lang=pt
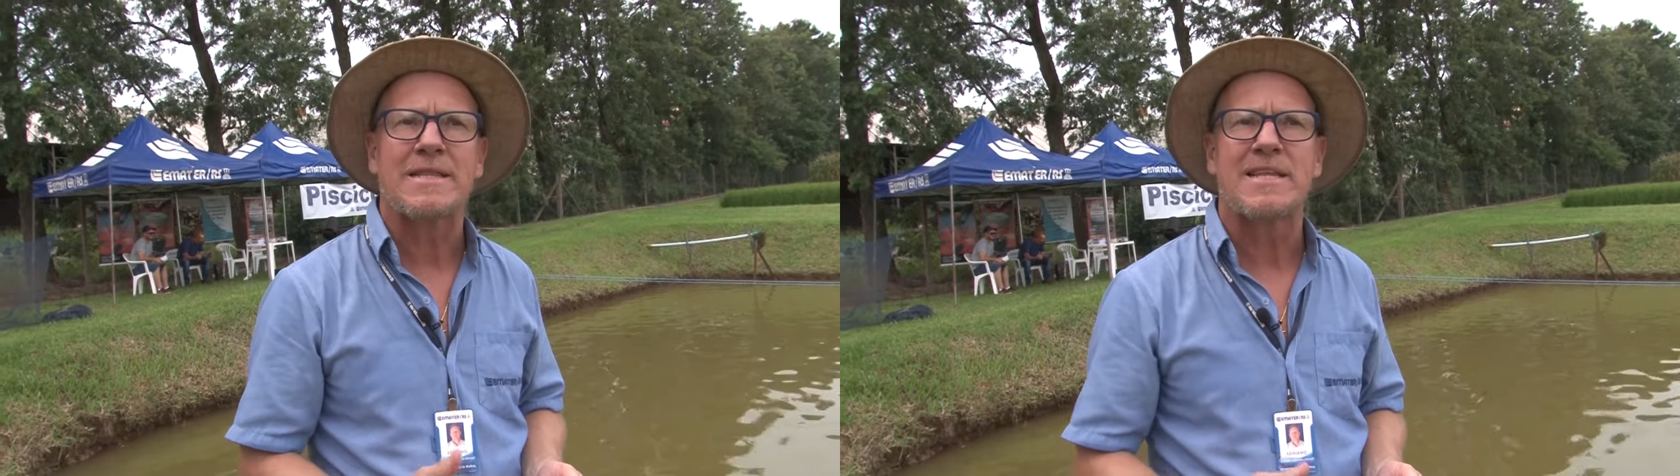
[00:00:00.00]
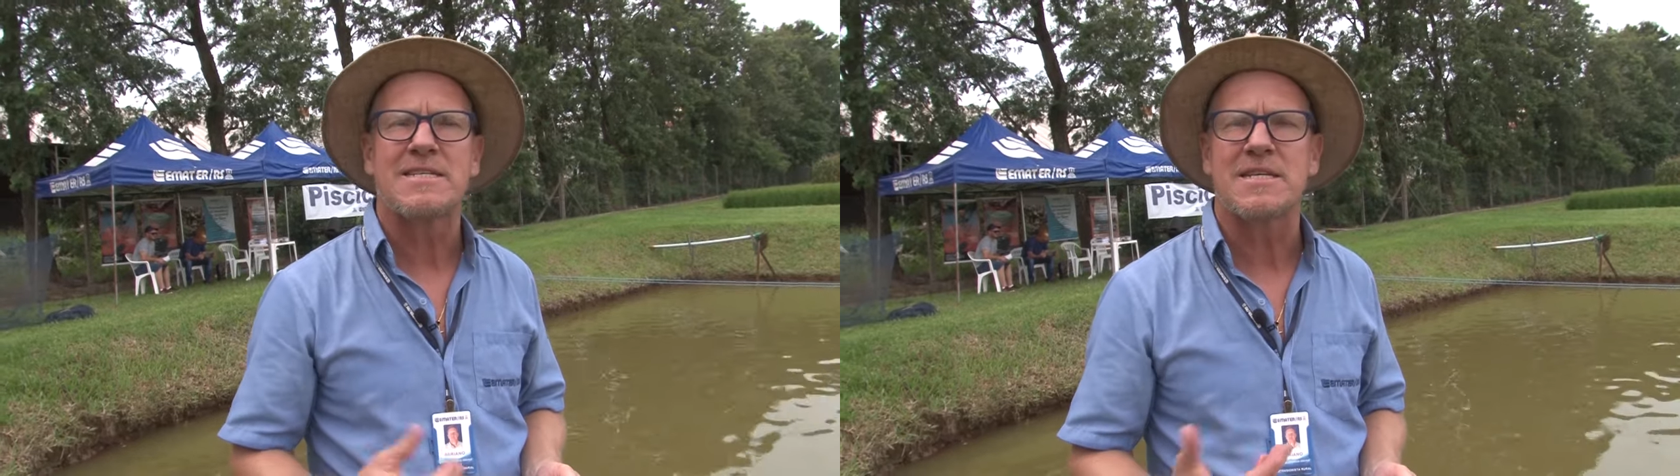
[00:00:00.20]

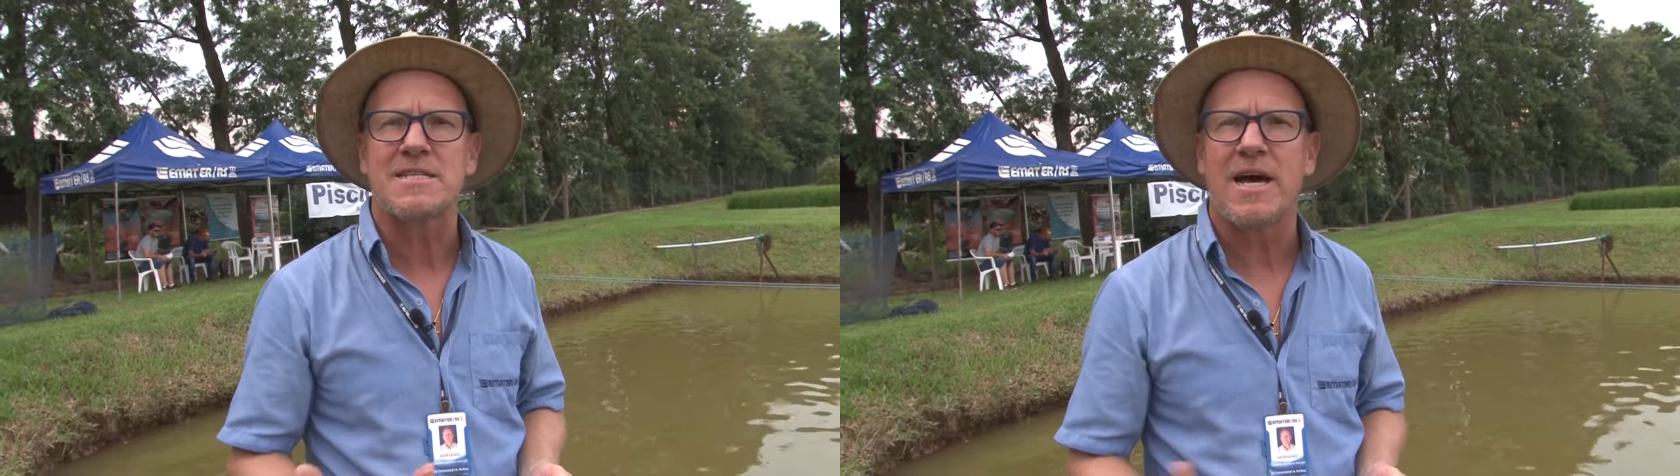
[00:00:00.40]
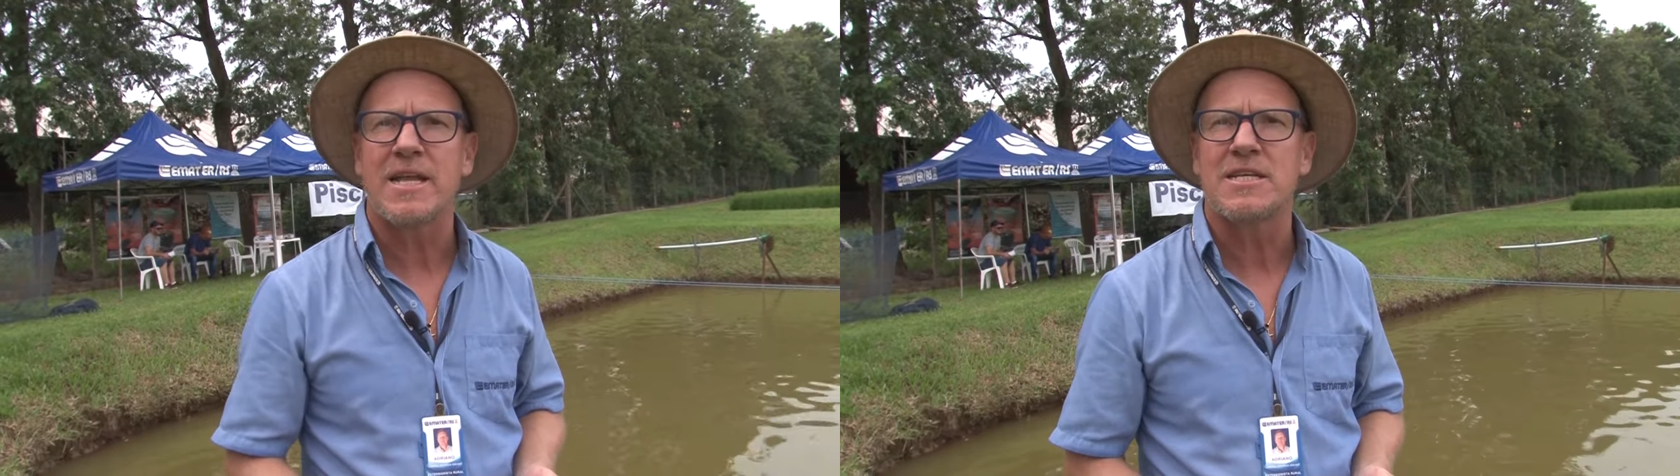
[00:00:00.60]

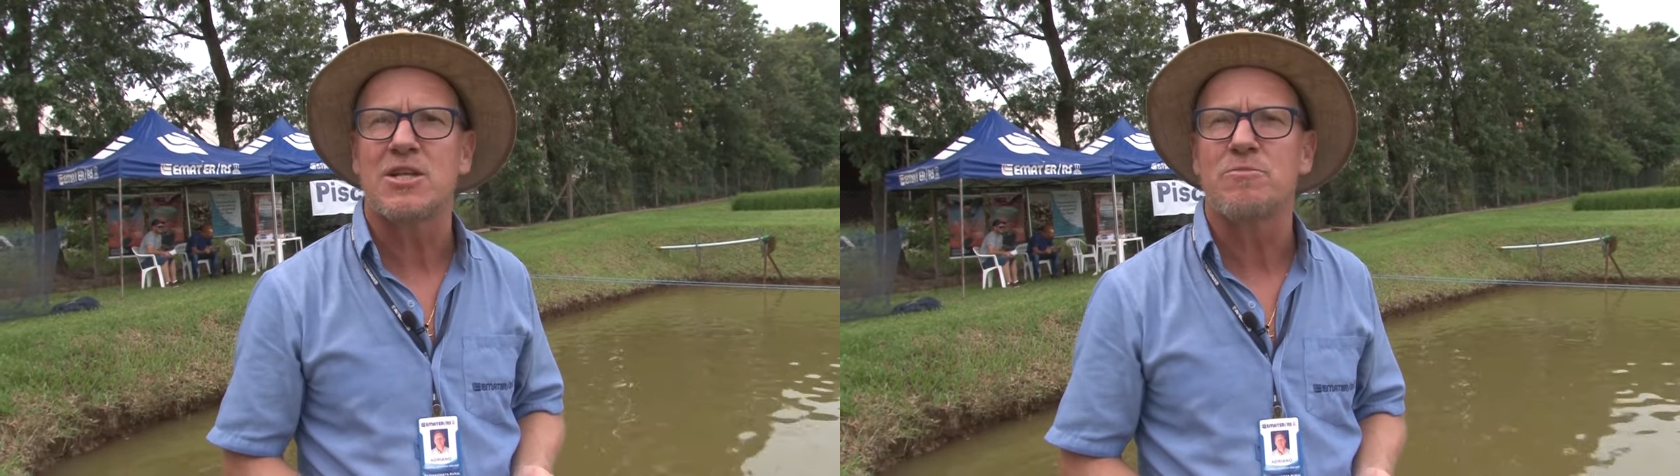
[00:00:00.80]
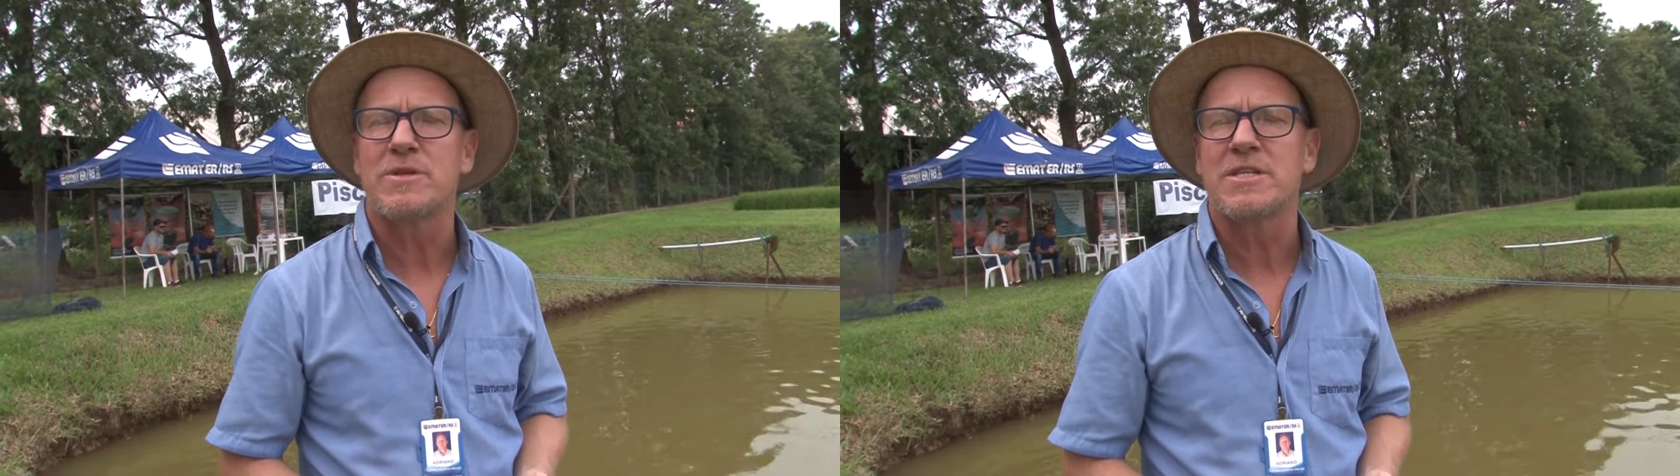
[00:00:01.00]
necessária
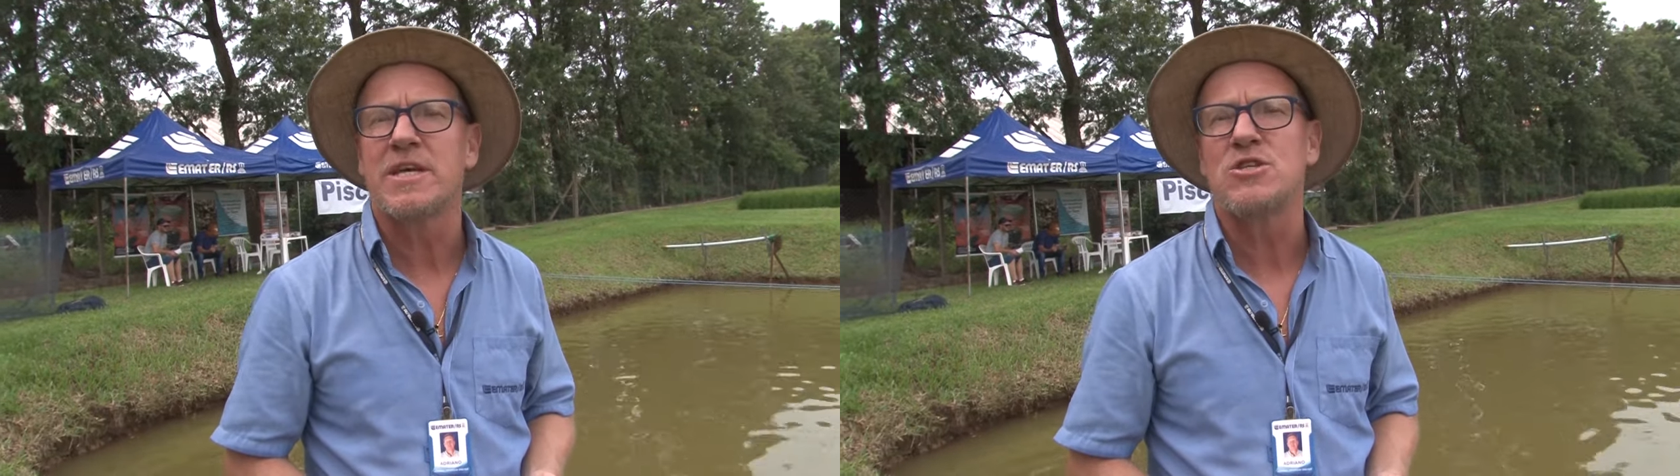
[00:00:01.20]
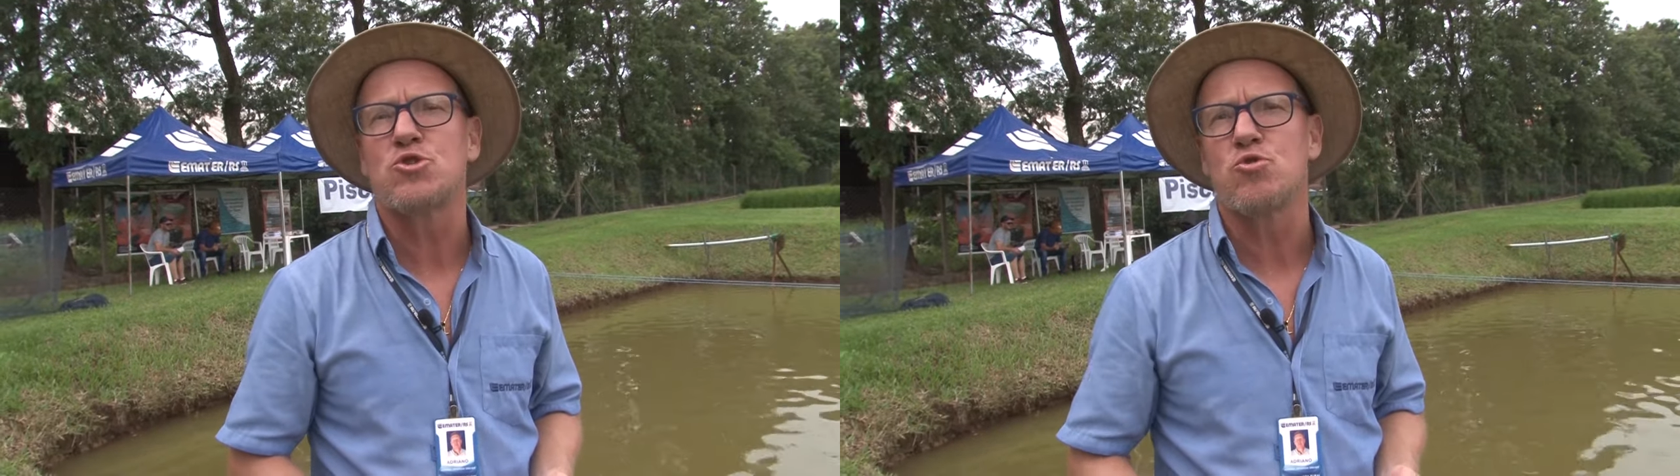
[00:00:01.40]

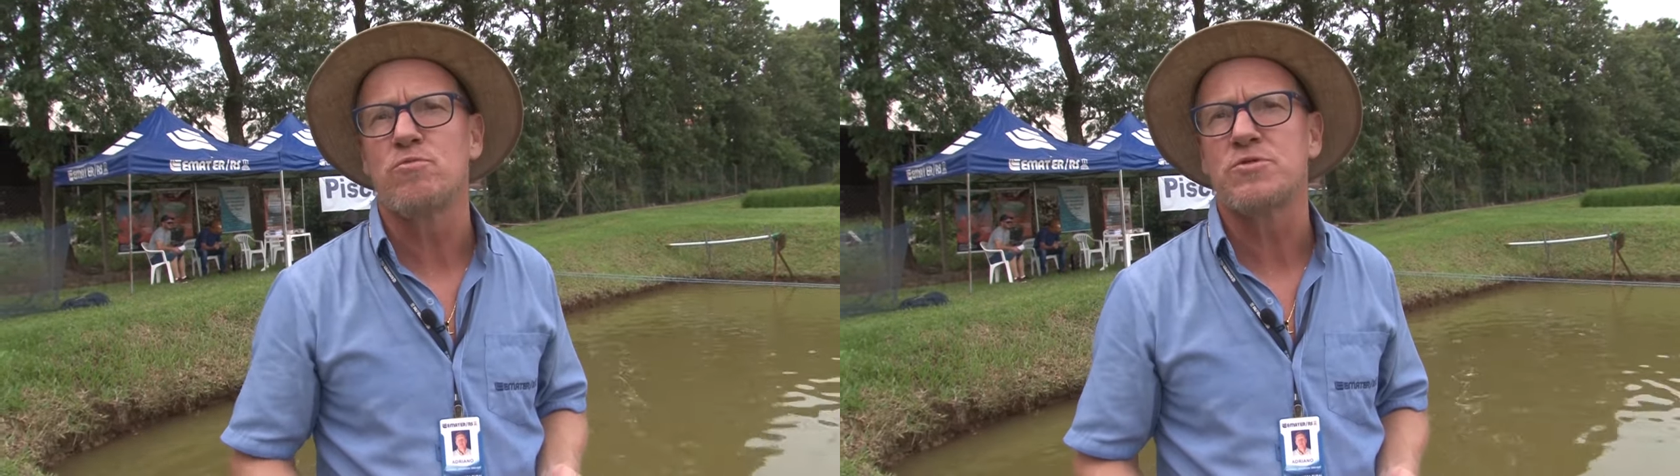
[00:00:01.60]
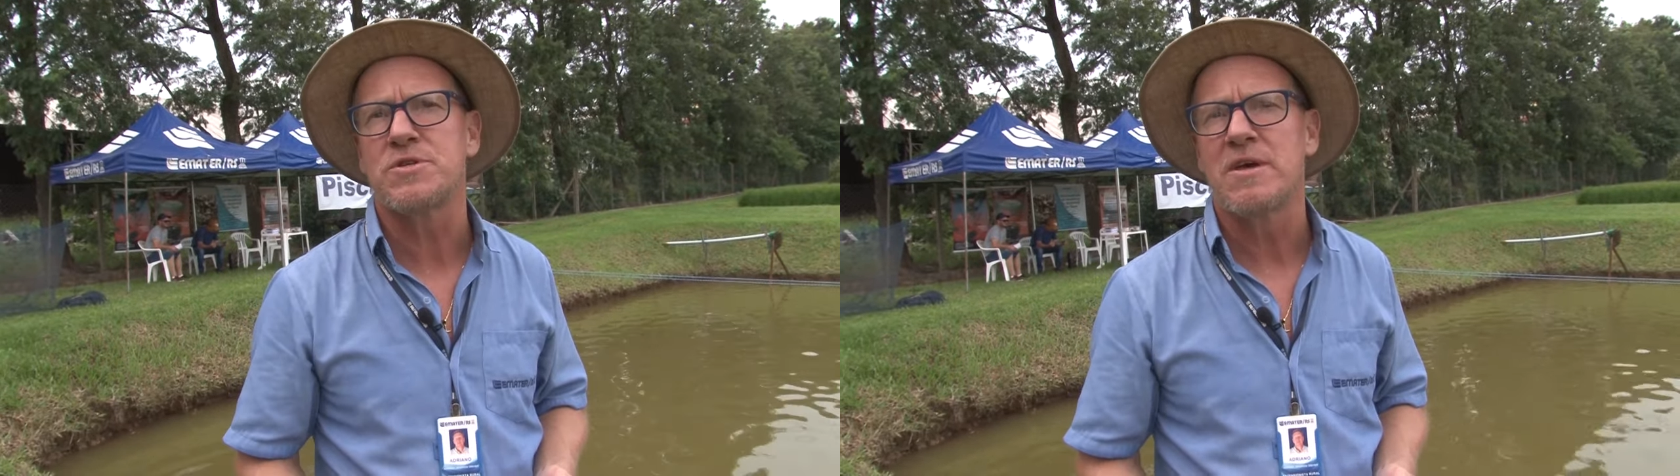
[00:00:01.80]
de
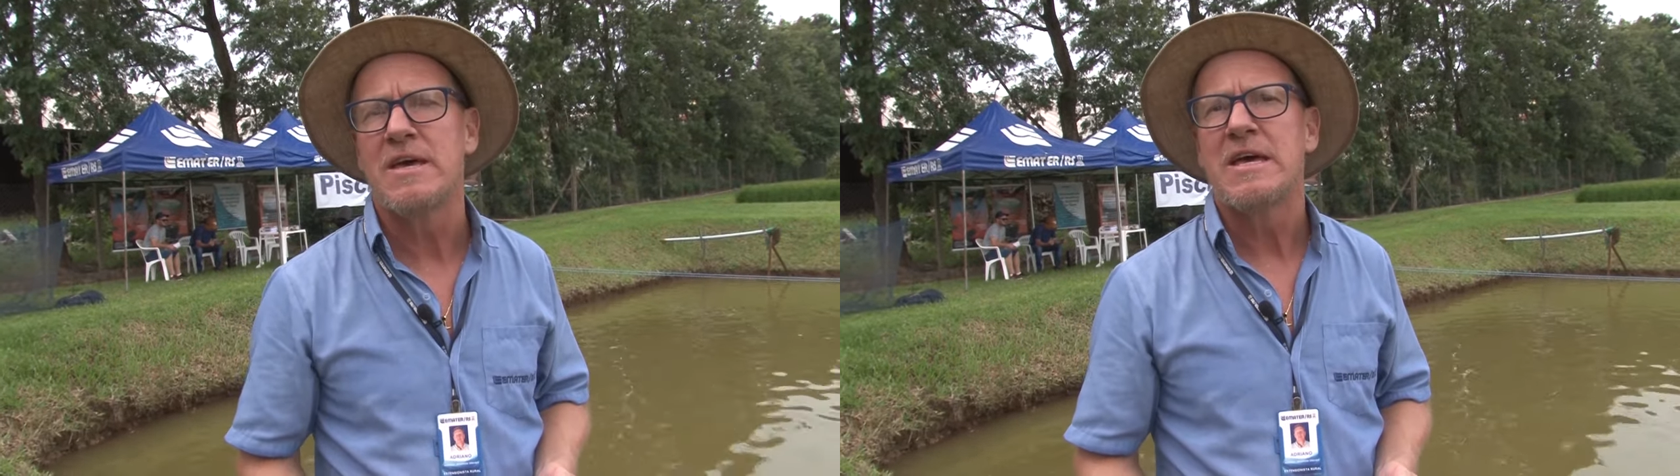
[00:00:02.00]
insumos